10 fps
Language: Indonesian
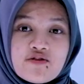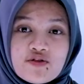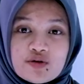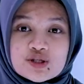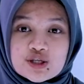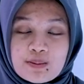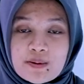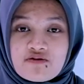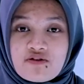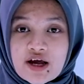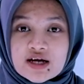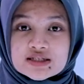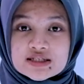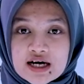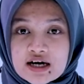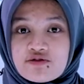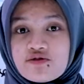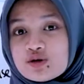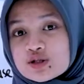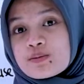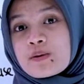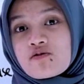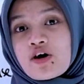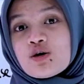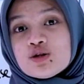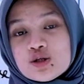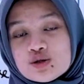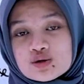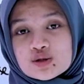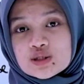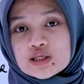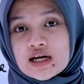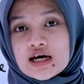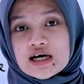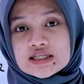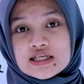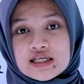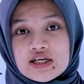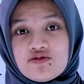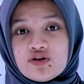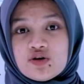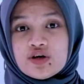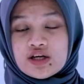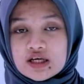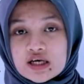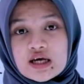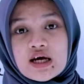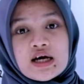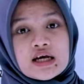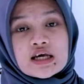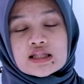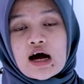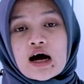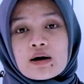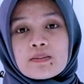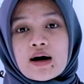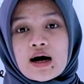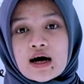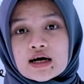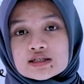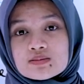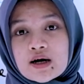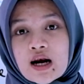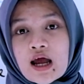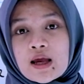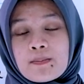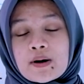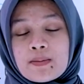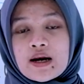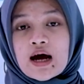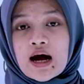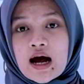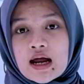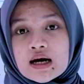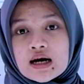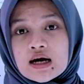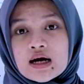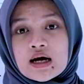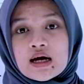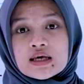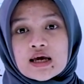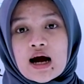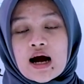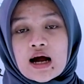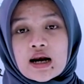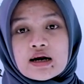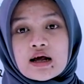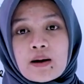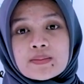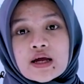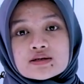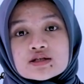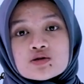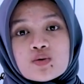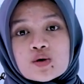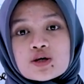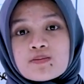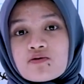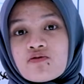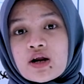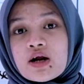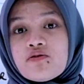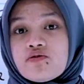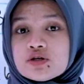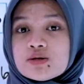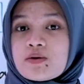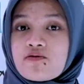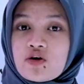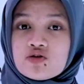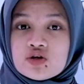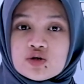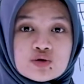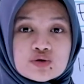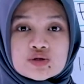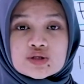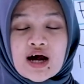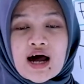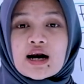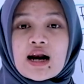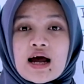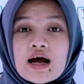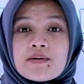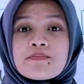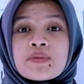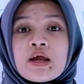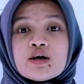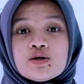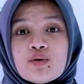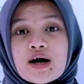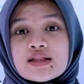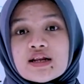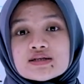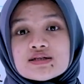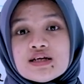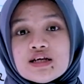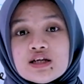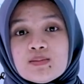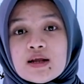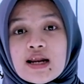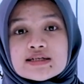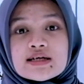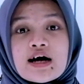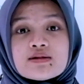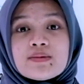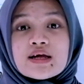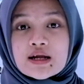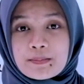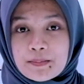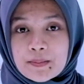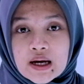future perfect dan future perfect continuous. Nah, jadi di video ini kita akan bahas mengenai perbedaan yang ada dalam tenses future perfect dan future perfect continuous. Karena dua tenses ini dibilang sangat mirip